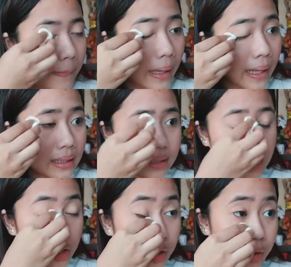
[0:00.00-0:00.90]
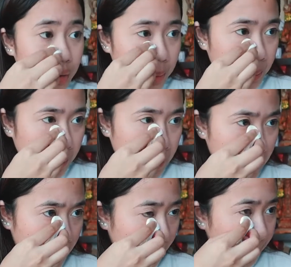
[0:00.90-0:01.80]
And ito yung
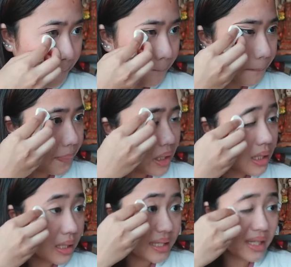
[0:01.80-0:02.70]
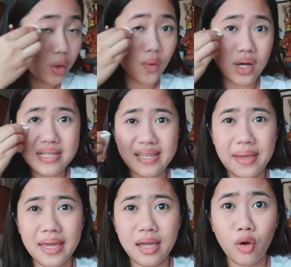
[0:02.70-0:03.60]
pinili ko
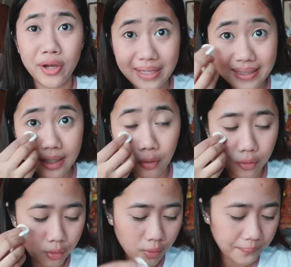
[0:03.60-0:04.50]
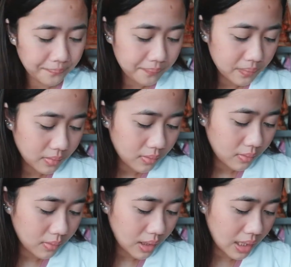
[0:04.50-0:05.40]
kasi oily ako.
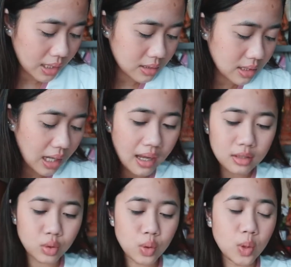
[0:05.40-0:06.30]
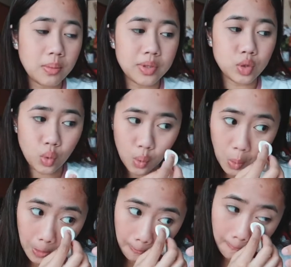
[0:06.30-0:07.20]
And nakakatulong naman
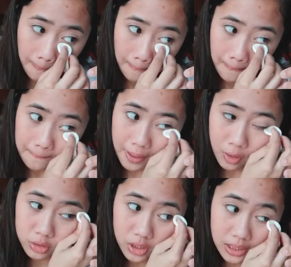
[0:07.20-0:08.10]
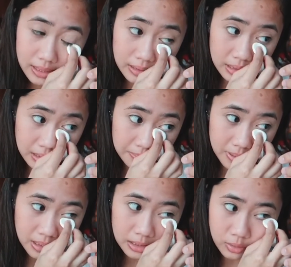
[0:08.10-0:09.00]
tong powder ng
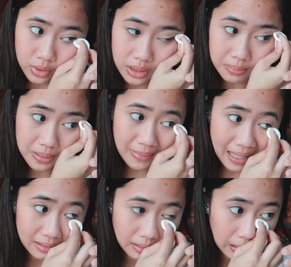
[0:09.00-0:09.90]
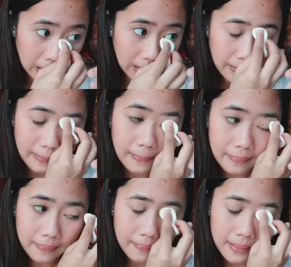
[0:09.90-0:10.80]
EB, itong EB matte
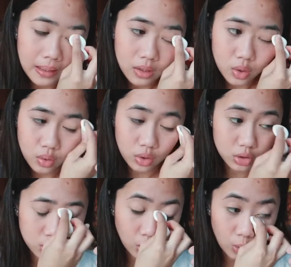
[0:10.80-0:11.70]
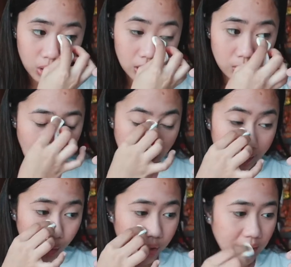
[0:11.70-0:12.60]
to control yung aking
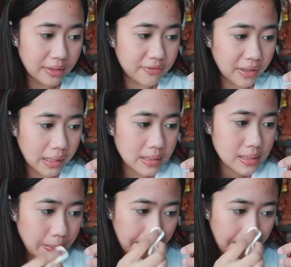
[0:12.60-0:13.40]
oily face.